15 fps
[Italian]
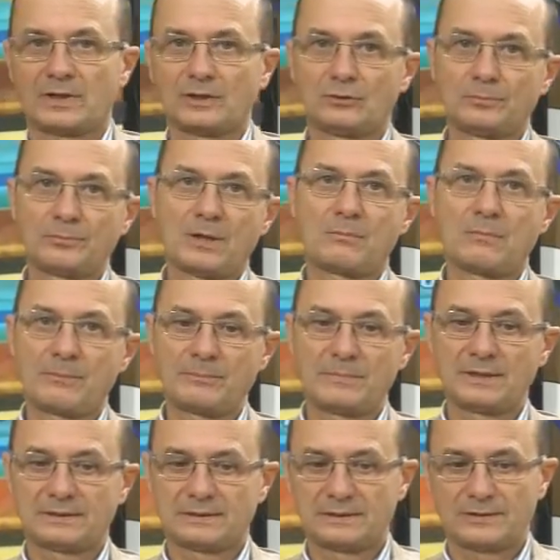che dobbiamo
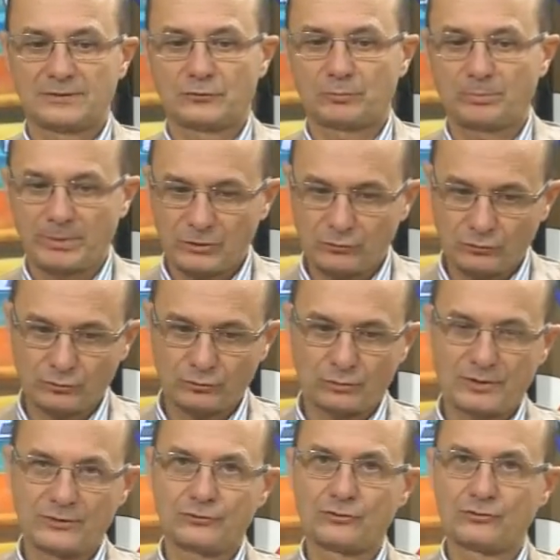ammettere
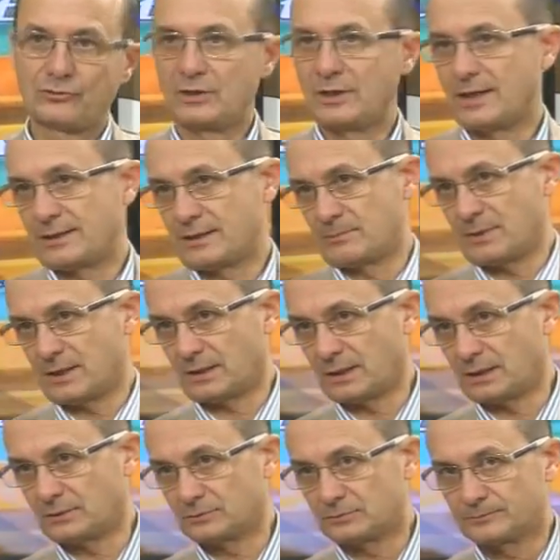spesso ai siciliani è
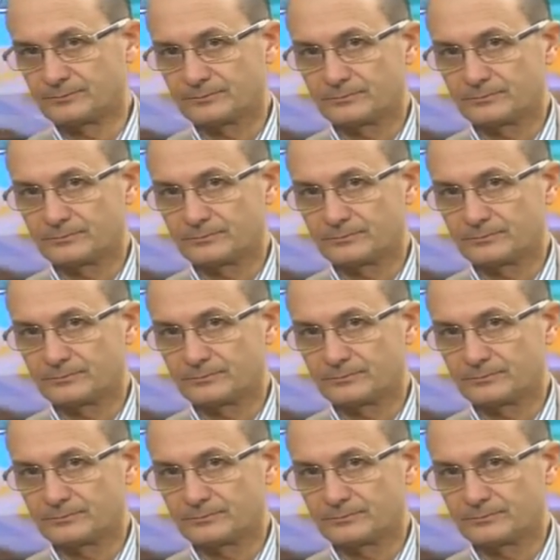mancato.